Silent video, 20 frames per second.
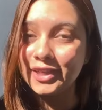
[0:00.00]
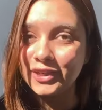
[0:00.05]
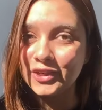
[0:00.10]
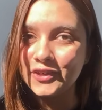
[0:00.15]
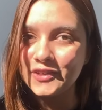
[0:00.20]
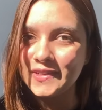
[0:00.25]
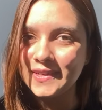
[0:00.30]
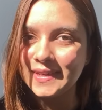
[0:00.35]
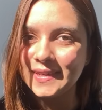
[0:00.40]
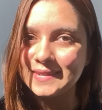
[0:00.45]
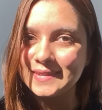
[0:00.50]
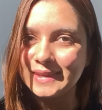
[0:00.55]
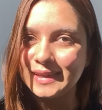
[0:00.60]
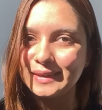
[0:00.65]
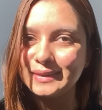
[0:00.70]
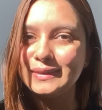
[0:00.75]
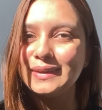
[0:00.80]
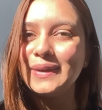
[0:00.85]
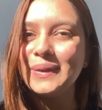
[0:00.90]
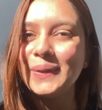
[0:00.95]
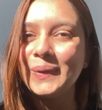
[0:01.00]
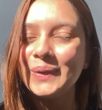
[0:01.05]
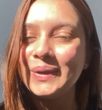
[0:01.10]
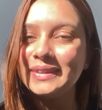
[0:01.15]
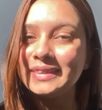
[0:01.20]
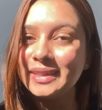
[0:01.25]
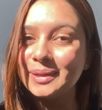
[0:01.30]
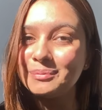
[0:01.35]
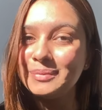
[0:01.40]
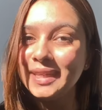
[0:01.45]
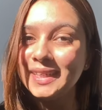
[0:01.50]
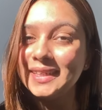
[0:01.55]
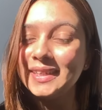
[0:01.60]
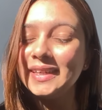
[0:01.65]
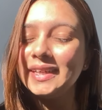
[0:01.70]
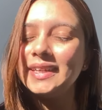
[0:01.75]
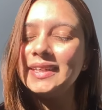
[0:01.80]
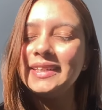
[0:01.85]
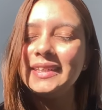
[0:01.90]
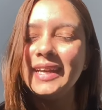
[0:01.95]
एनर्जी के साथ तब तक
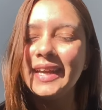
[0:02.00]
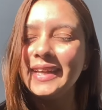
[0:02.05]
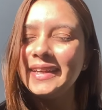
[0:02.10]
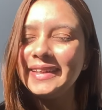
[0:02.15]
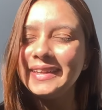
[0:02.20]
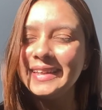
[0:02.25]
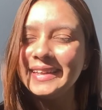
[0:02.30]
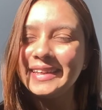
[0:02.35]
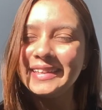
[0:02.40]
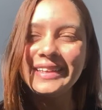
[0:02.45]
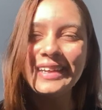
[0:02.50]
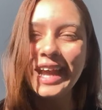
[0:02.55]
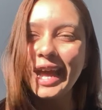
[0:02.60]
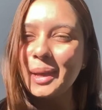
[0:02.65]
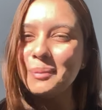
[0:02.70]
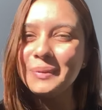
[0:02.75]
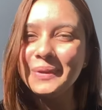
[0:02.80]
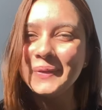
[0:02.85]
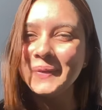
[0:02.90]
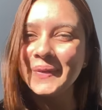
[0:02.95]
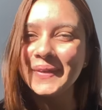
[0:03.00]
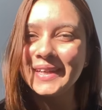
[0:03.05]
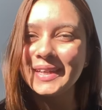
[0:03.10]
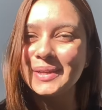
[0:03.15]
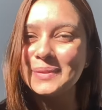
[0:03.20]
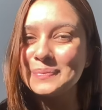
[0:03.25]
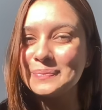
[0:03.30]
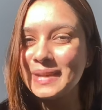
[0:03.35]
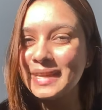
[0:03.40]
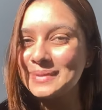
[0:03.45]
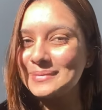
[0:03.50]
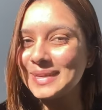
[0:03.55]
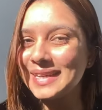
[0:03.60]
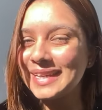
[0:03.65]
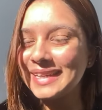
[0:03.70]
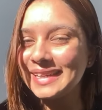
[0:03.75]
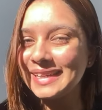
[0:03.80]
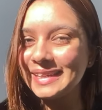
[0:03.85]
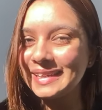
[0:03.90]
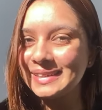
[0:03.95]
लिए टेक केयर हैप्पी न्यू ईयर बाय
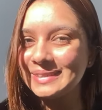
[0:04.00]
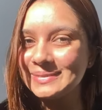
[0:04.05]
बाय